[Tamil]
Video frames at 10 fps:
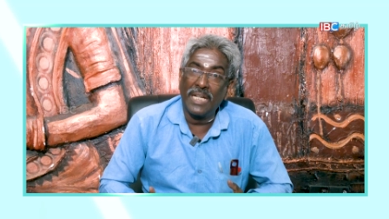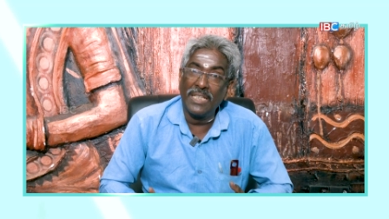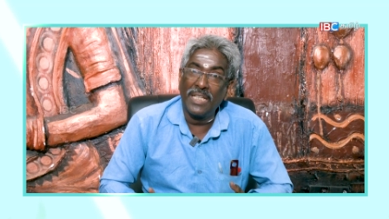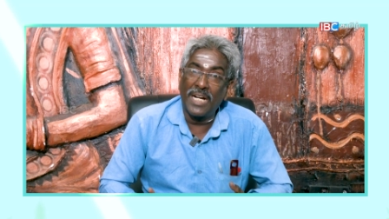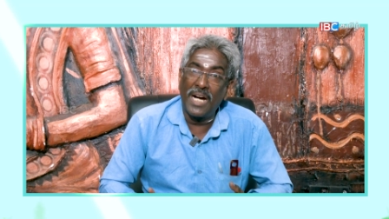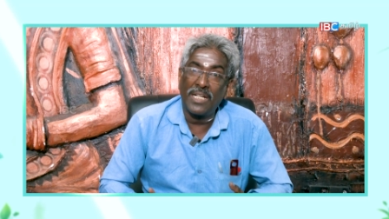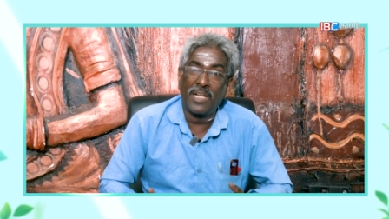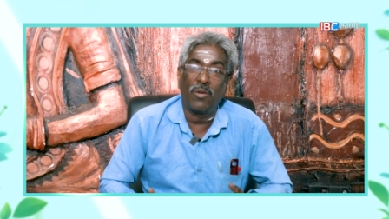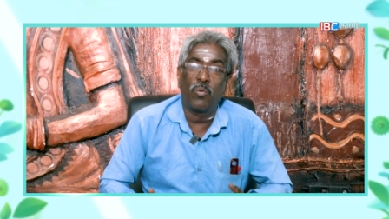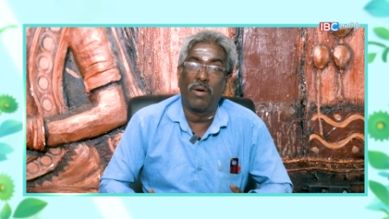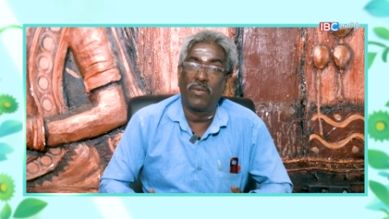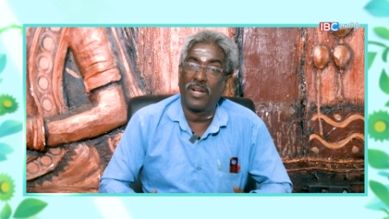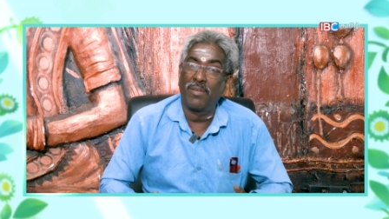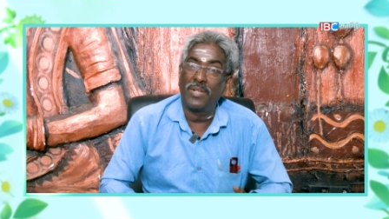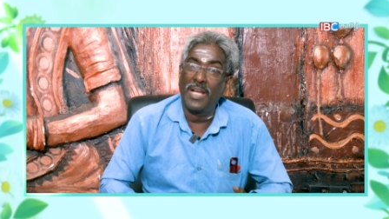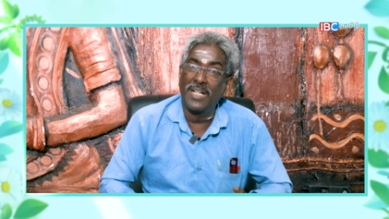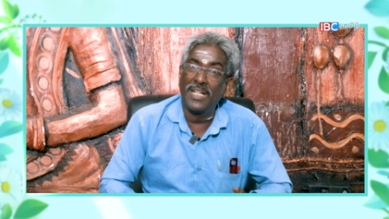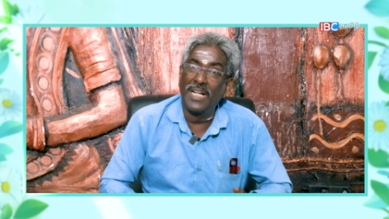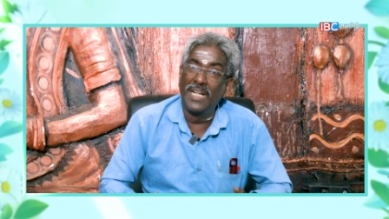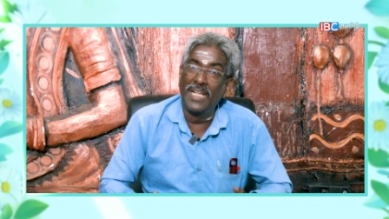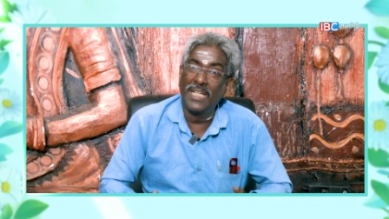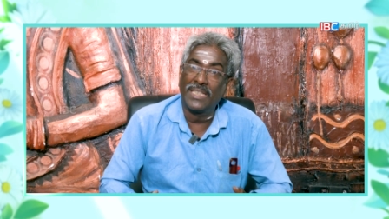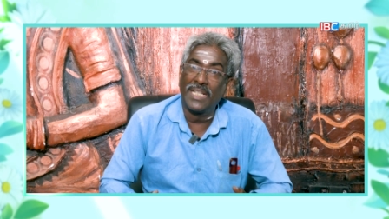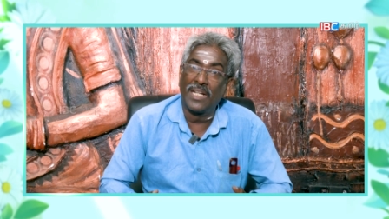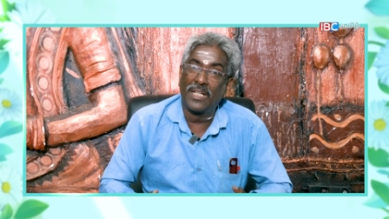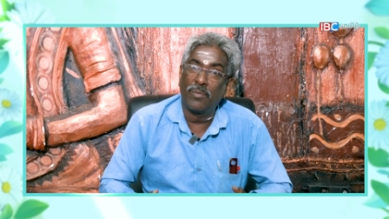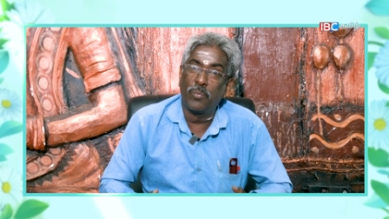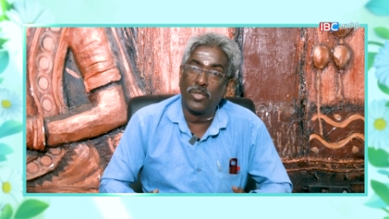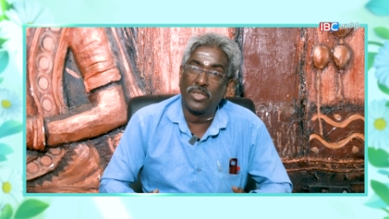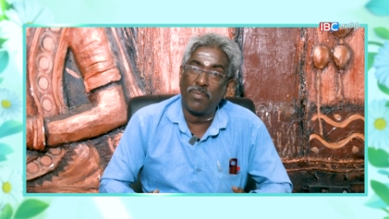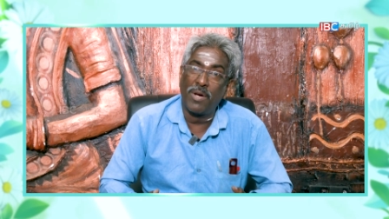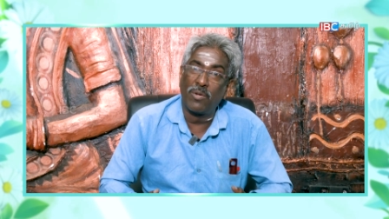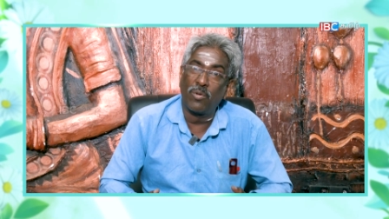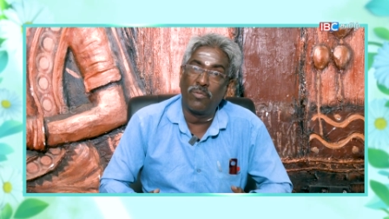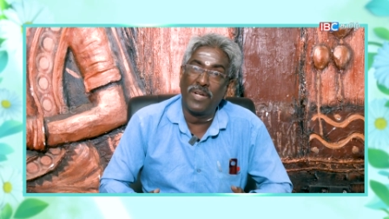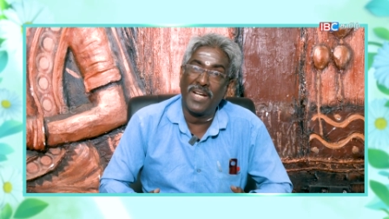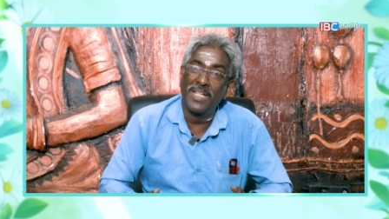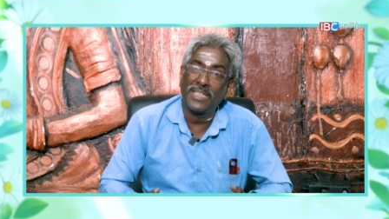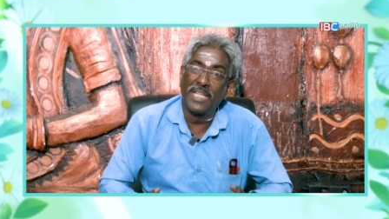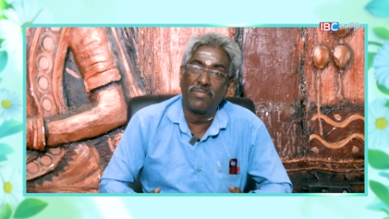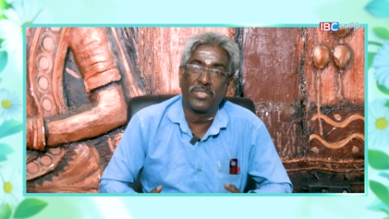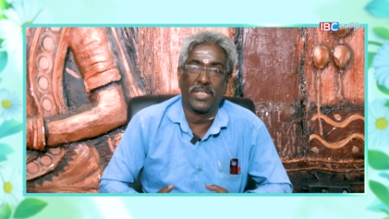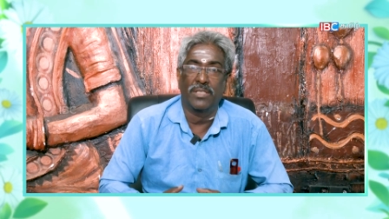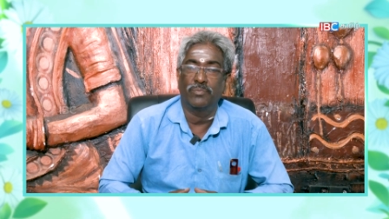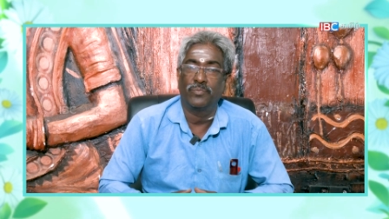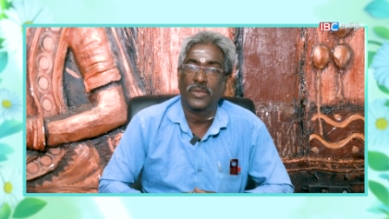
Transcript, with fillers: அந்த காட்டிலே உலவுகிற விலங்குகள்ல தனக்கு பொருத்தமான ஒரு விலங்கை தேர்வு செய்யும்